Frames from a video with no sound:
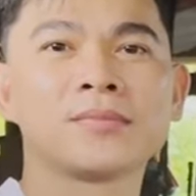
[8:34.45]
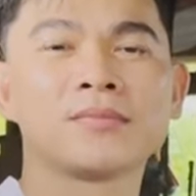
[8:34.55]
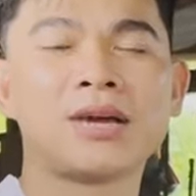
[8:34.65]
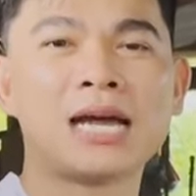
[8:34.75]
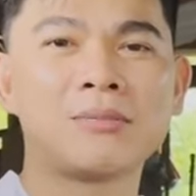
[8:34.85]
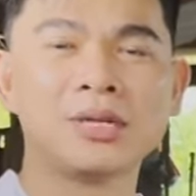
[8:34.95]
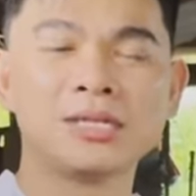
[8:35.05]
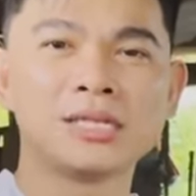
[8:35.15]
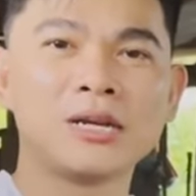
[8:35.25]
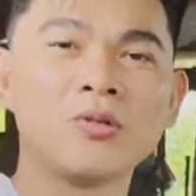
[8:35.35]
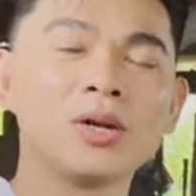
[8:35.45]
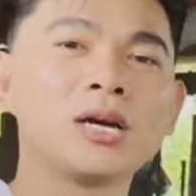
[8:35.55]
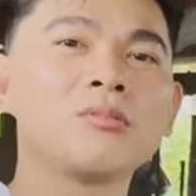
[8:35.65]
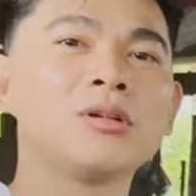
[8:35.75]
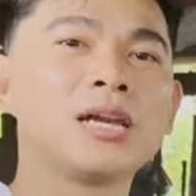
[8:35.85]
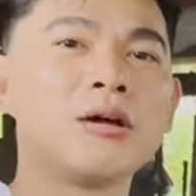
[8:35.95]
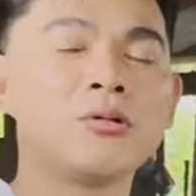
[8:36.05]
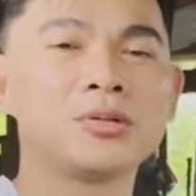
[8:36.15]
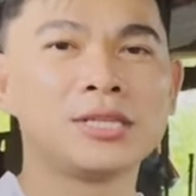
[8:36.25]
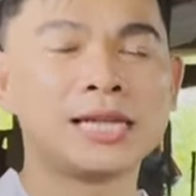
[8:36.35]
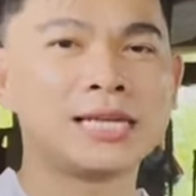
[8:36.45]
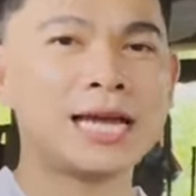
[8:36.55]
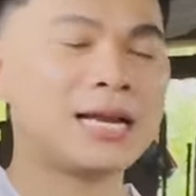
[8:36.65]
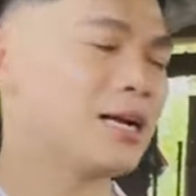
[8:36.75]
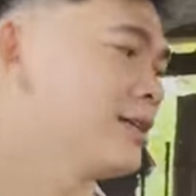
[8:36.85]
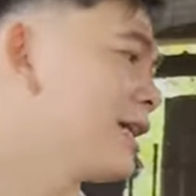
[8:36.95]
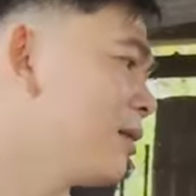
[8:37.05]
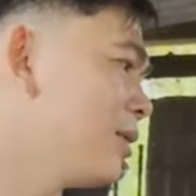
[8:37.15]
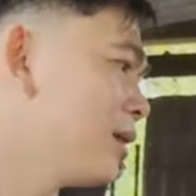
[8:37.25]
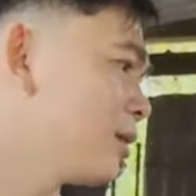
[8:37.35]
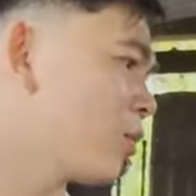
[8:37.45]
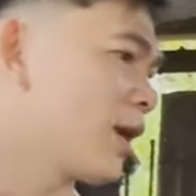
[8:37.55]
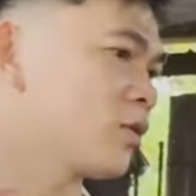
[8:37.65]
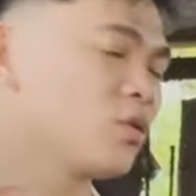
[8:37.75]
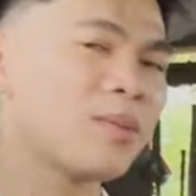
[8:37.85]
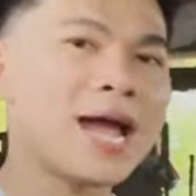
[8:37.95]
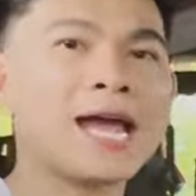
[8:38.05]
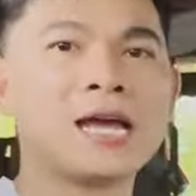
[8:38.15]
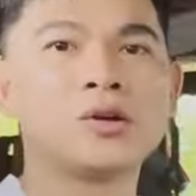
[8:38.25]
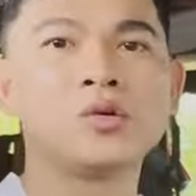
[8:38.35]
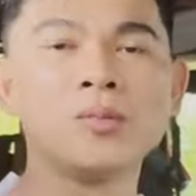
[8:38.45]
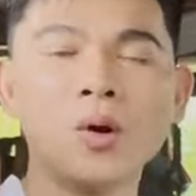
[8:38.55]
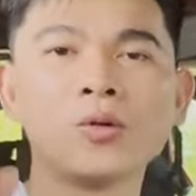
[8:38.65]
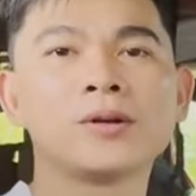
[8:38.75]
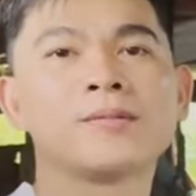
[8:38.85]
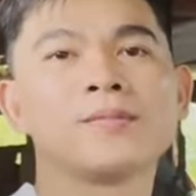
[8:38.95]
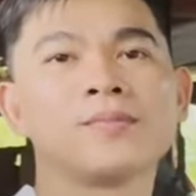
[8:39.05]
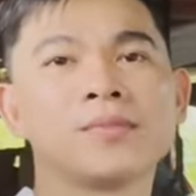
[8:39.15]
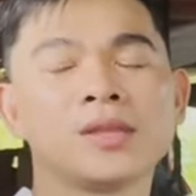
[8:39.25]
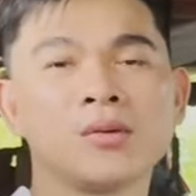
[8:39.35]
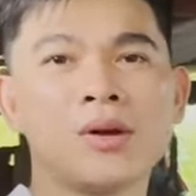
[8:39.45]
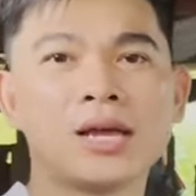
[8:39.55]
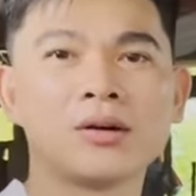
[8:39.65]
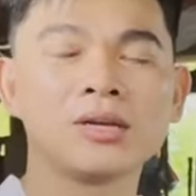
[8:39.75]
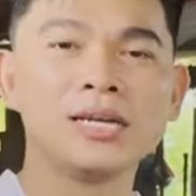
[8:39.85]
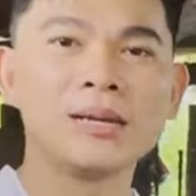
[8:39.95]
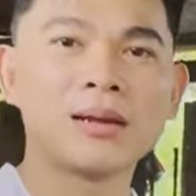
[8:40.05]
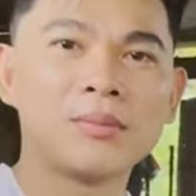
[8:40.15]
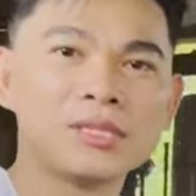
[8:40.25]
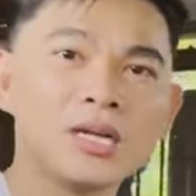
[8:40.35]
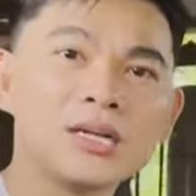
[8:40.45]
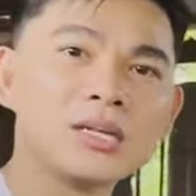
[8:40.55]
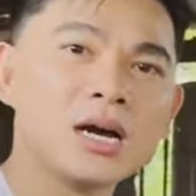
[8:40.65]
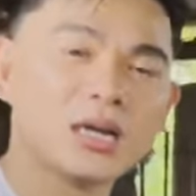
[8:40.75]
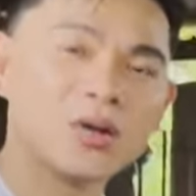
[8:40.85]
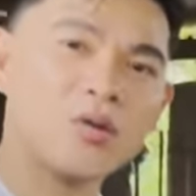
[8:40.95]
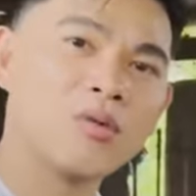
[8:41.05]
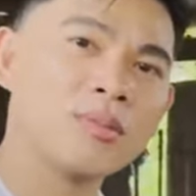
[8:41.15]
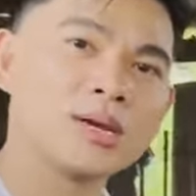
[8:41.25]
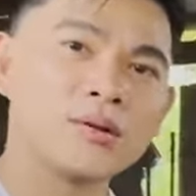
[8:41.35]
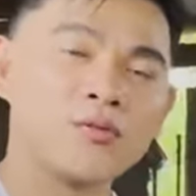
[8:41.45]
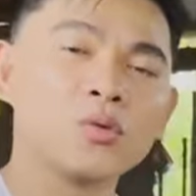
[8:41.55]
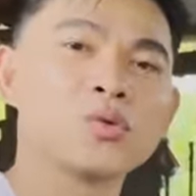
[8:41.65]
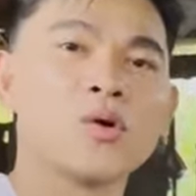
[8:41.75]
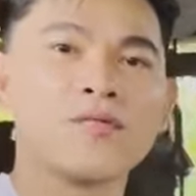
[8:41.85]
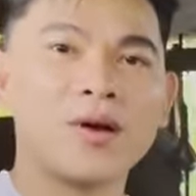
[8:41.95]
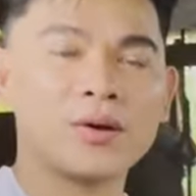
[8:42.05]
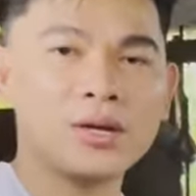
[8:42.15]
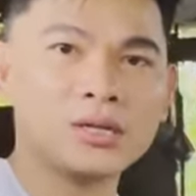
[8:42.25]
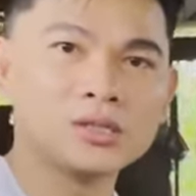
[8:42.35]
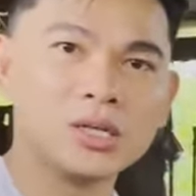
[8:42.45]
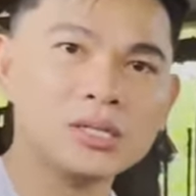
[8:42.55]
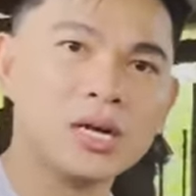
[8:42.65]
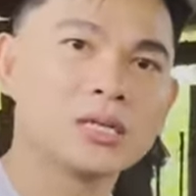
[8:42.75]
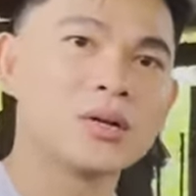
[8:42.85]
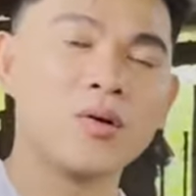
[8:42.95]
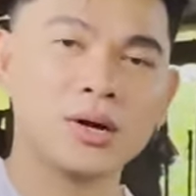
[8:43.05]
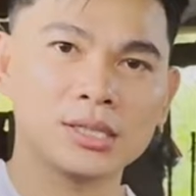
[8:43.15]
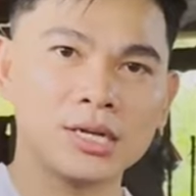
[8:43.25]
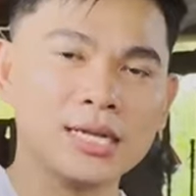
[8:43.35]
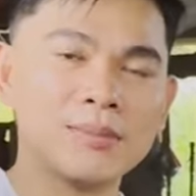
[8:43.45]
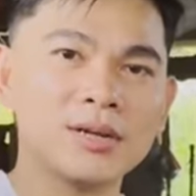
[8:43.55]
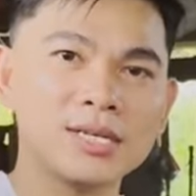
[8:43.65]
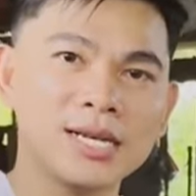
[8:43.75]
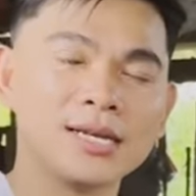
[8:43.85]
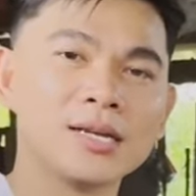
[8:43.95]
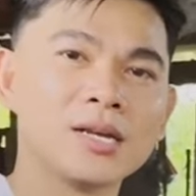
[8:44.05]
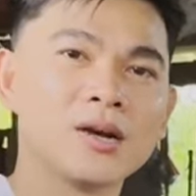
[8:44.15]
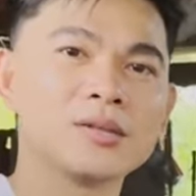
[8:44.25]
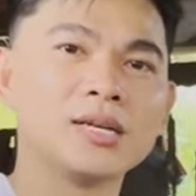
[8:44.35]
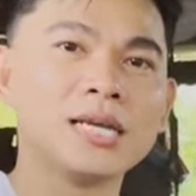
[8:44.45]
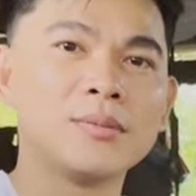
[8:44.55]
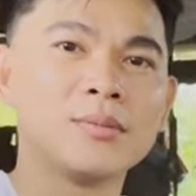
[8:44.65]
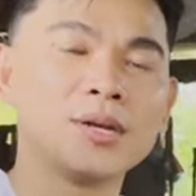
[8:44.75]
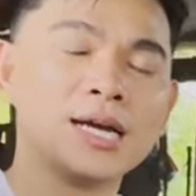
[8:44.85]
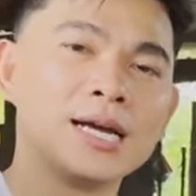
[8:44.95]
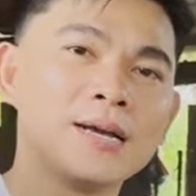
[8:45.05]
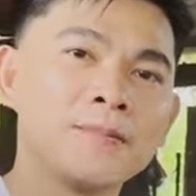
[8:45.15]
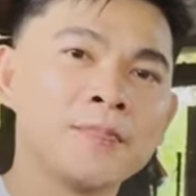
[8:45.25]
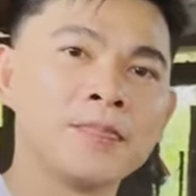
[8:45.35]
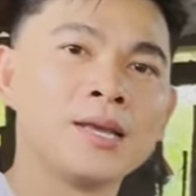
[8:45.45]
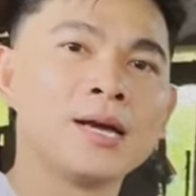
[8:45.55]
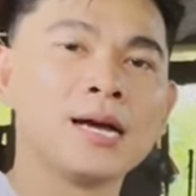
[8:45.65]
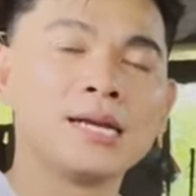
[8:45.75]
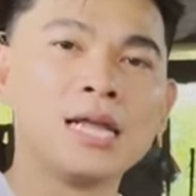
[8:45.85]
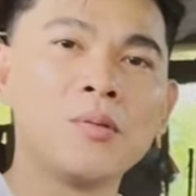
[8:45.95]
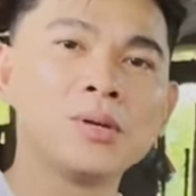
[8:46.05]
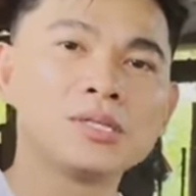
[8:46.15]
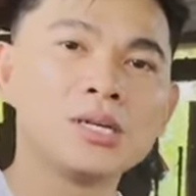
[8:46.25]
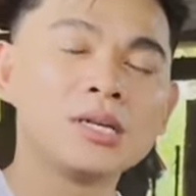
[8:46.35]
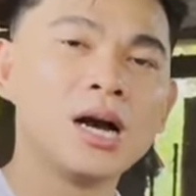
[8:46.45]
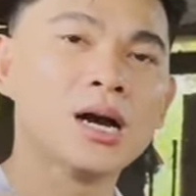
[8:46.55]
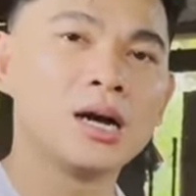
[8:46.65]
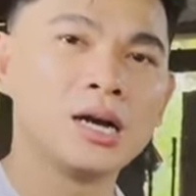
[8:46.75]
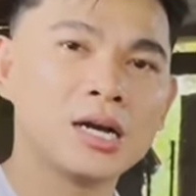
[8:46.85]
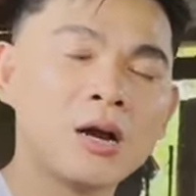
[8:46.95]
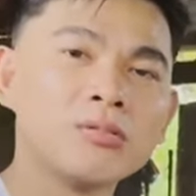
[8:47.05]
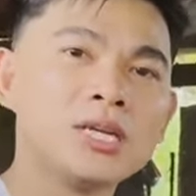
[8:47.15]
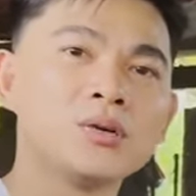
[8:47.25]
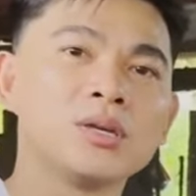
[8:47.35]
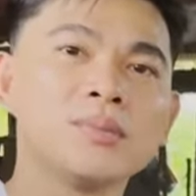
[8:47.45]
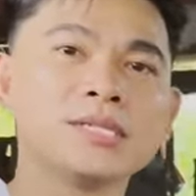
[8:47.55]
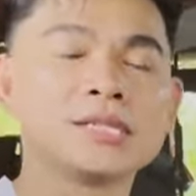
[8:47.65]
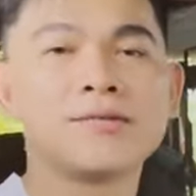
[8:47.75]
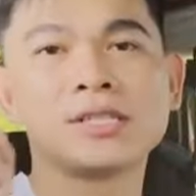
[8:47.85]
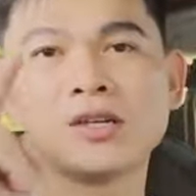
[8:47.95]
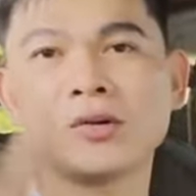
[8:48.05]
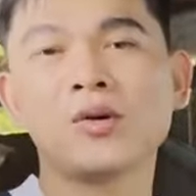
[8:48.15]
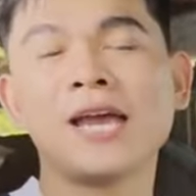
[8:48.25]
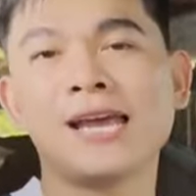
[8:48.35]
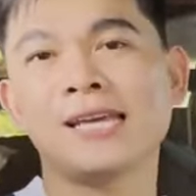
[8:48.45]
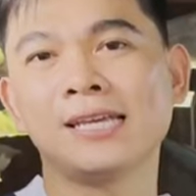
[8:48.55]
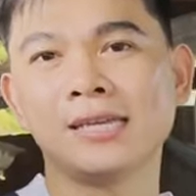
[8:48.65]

Mà mình sẽ nuôi nó không được lâu. Thì thành ra là ở trại mình khoảng nuôi ba, nuôi bốn. Hoặc là có thời điểm nào mà trứng nở rộ. Mình còn phụ thuộc vào cái lượng trứng nở rộ ở cái thời điểm đó nhé. Có thời điểm như là à, nếu mà trứng nở không nhiều thì mình sẽ vẫn cho nuôi hai.